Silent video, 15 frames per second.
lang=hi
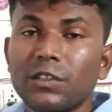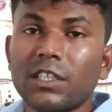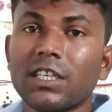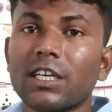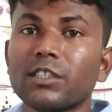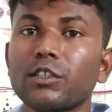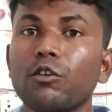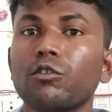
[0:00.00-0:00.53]

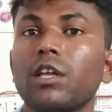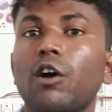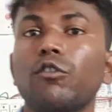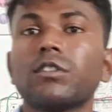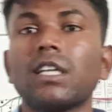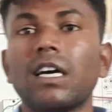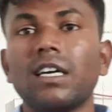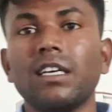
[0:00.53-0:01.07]
जिसका सौदा
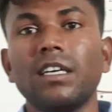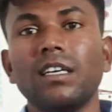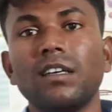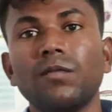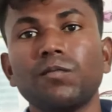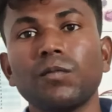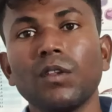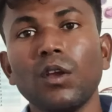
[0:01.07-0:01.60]
होता है
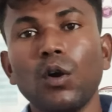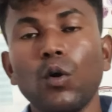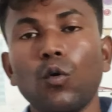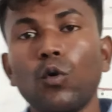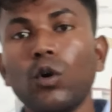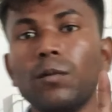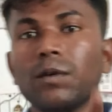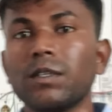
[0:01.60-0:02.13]

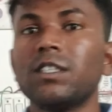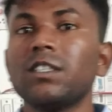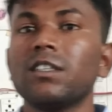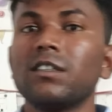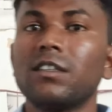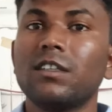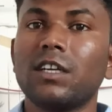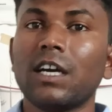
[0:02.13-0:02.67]
वही मशीन